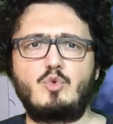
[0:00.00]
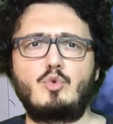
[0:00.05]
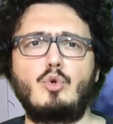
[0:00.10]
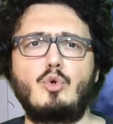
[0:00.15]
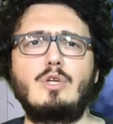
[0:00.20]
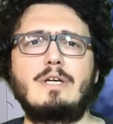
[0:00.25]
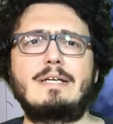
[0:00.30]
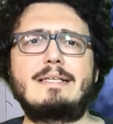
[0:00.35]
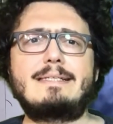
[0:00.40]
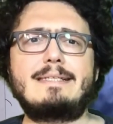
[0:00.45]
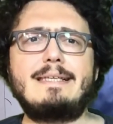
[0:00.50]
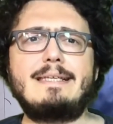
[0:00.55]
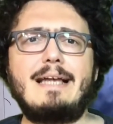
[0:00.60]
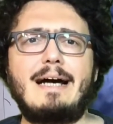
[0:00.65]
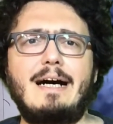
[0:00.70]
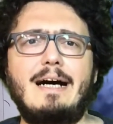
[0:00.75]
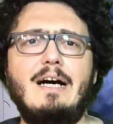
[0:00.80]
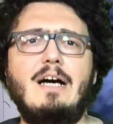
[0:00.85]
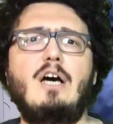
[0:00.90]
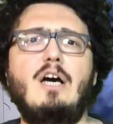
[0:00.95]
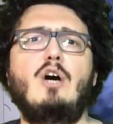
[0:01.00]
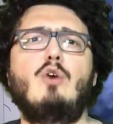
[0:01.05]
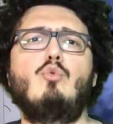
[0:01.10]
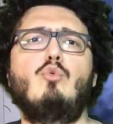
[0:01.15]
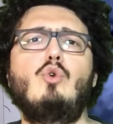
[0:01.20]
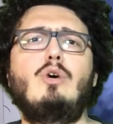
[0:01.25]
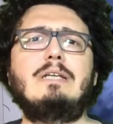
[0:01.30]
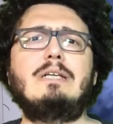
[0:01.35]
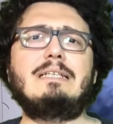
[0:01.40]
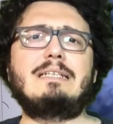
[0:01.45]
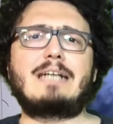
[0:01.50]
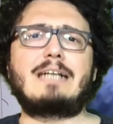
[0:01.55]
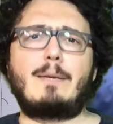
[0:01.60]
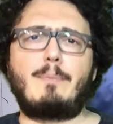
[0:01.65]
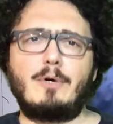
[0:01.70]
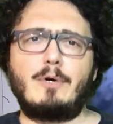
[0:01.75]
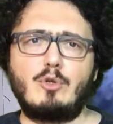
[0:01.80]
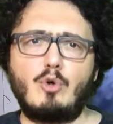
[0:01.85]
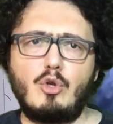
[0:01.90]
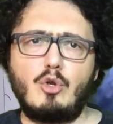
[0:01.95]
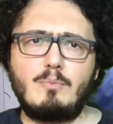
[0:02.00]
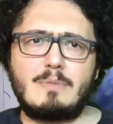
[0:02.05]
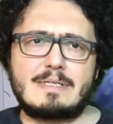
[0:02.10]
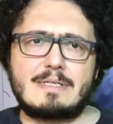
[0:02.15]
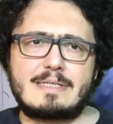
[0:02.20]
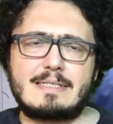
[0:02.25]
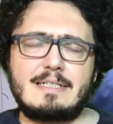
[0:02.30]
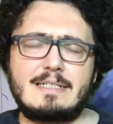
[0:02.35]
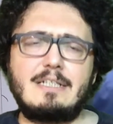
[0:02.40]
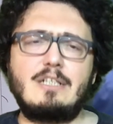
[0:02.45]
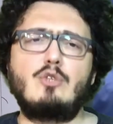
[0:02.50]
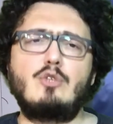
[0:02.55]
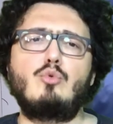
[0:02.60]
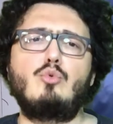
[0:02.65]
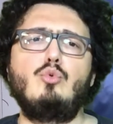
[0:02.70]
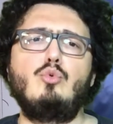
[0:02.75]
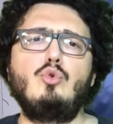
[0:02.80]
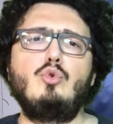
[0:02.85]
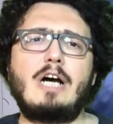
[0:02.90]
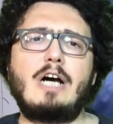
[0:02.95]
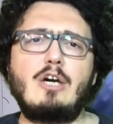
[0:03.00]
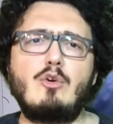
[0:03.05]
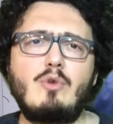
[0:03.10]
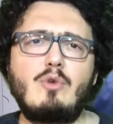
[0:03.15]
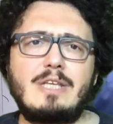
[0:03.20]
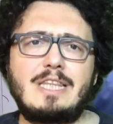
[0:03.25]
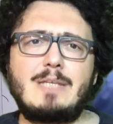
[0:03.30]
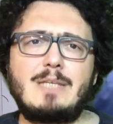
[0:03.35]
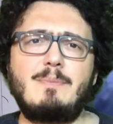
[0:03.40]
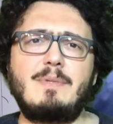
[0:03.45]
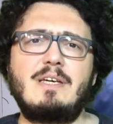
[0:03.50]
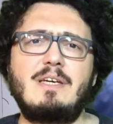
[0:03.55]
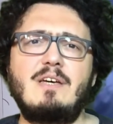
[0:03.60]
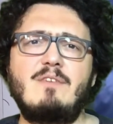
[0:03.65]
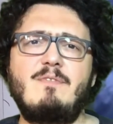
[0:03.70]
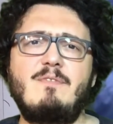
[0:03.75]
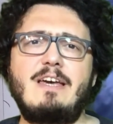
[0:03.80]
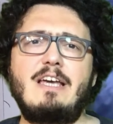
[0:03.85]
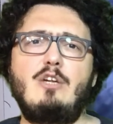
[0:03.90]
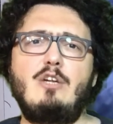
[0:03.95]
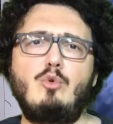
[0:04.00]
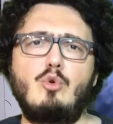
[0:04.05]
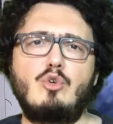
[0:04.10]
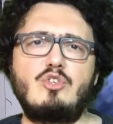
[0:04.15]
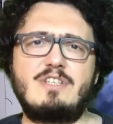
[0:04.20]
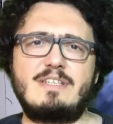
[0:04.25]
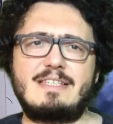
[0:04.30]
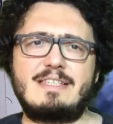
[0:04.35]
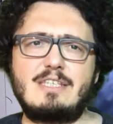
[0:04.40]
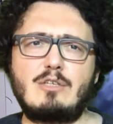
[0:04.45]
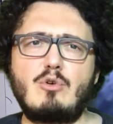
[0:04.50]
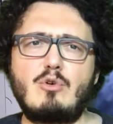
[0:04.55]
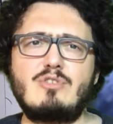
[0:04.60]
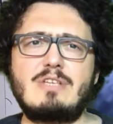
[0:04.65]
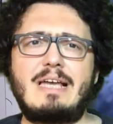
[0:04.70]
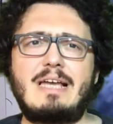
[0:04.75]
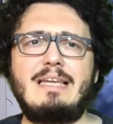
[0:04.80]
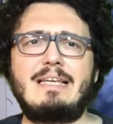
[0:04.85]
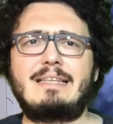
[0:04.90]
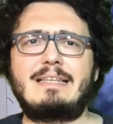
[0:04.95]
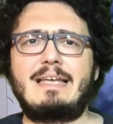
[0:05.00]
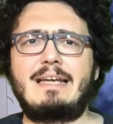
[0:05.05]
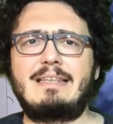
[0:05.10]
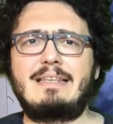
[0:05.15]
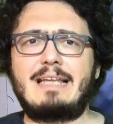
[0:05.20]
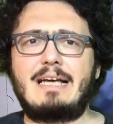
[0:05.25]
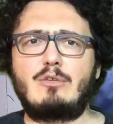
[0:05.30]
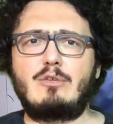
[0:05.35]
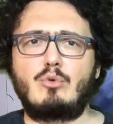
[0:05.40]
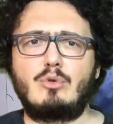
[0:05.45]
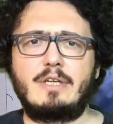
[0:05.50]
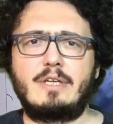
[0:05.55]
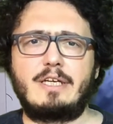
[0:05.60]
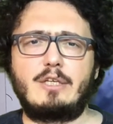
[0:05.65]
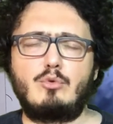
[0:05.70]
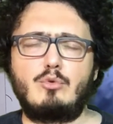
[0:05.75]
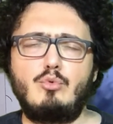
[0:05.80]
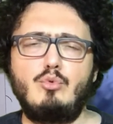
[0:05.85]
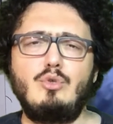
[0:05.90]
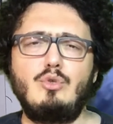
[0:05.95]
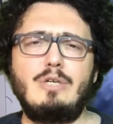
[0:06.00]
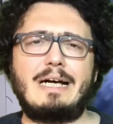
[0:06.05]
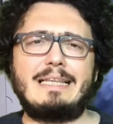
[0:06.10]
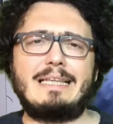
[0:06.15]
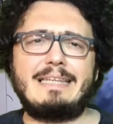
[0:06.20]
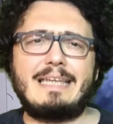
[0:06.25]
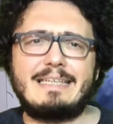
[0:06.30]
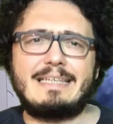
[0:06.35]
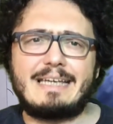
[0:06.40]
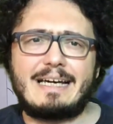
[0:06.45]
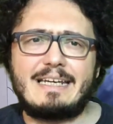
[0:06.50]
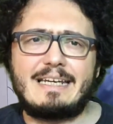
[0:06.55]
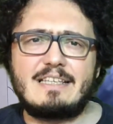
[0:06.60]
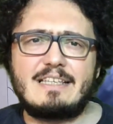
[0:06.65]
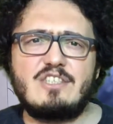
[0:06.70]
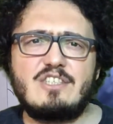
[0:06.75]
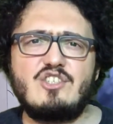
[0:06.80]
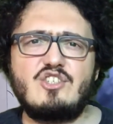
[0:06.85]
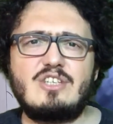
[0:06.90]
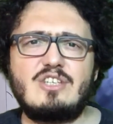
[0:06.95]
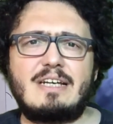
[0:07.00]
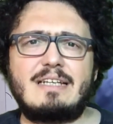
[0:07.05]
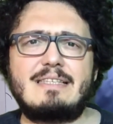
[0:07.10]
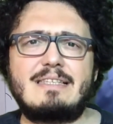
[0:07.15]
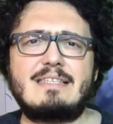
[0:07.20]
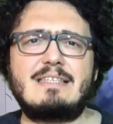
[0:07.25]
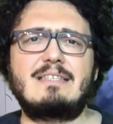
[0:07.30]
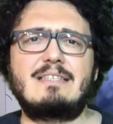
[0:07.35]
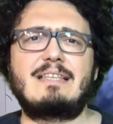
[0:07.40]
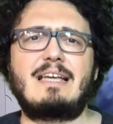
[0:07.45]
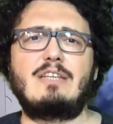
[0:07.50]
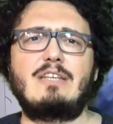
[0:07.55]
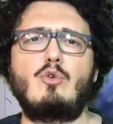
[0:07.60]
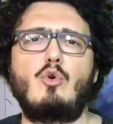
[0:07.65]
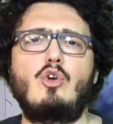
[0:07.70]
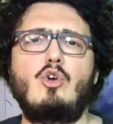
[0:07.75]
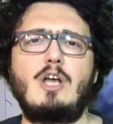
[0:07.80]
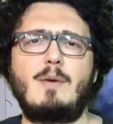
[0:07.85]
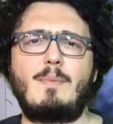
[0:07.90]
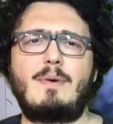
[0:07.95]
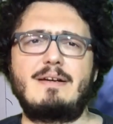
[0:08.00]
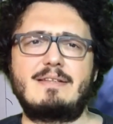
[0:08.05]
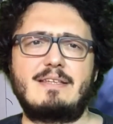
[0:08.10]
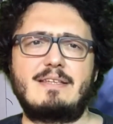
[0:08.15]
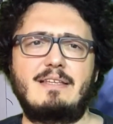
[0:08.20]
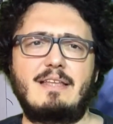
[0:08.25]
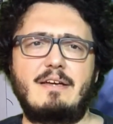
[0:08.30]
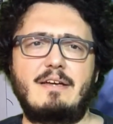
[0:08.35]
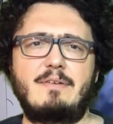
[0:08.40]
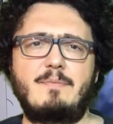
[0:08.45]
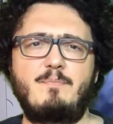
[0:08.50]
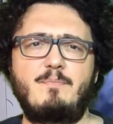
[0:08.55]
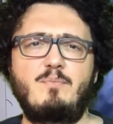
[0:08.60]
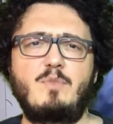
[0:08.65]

Dolayısıyla Wuhan'ın kapalı olması dünya üretimi ve lojistik özelliklerinden dolayı dünya tedarik zinciri açısından önem arz eder.